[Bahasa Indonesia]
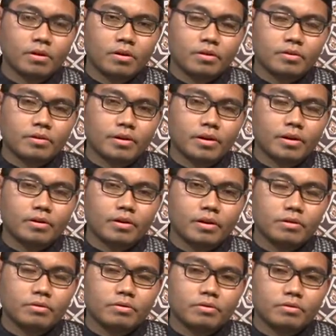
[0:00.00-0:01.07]

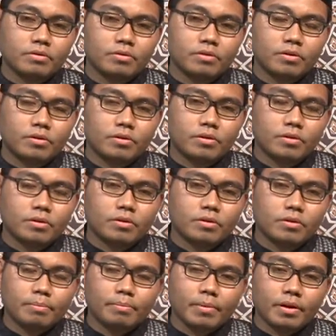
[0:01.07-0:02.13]
Terkadang
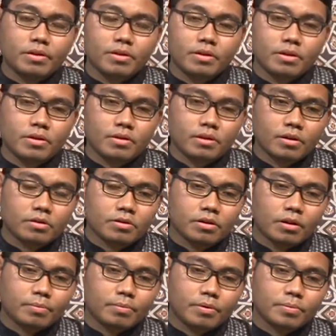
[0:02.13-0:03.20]
teman kita sedang
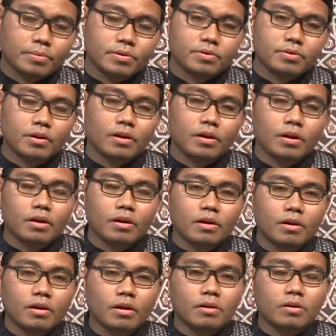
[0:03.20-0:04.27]
berbicara,
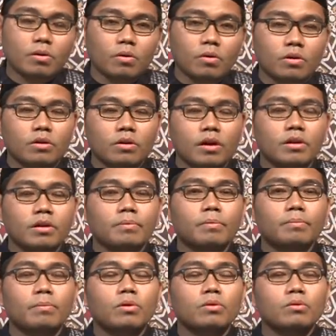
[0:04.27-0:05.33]
ada orang lain yang
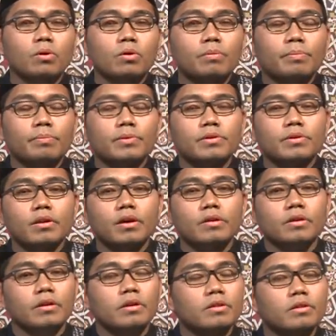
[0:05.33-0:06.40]
memotong pembicaraannya
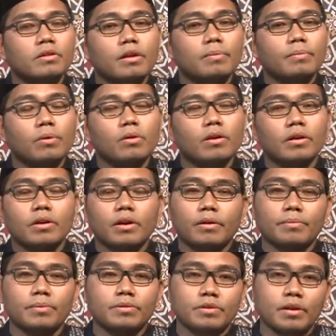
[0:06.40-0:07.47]
ini tidak boleh dalam
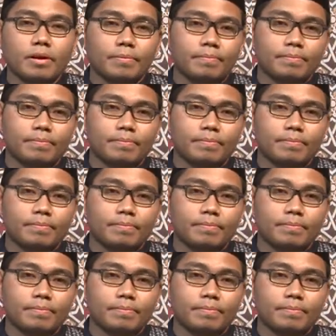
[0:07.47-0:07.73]
Islam.